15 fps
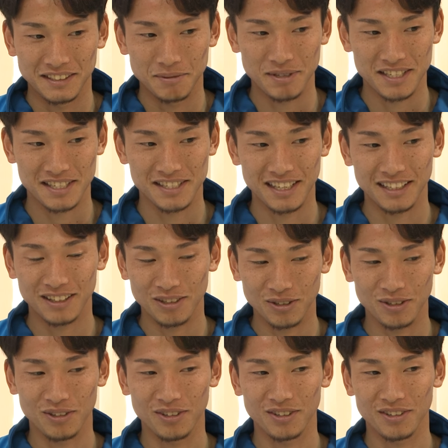まあ、自然
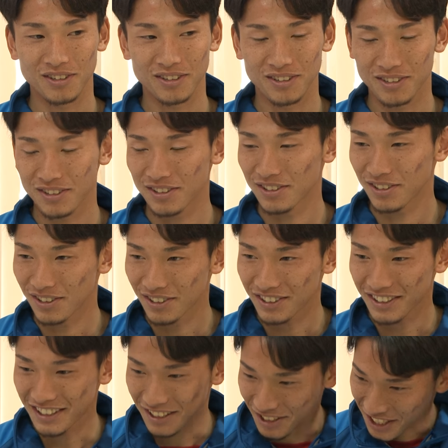
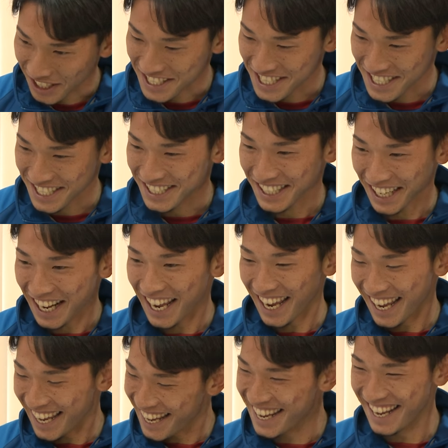とっていう感じですか、
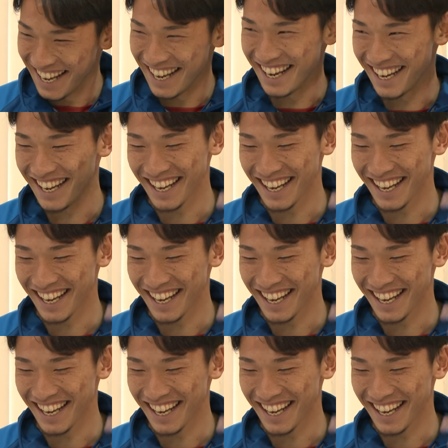ね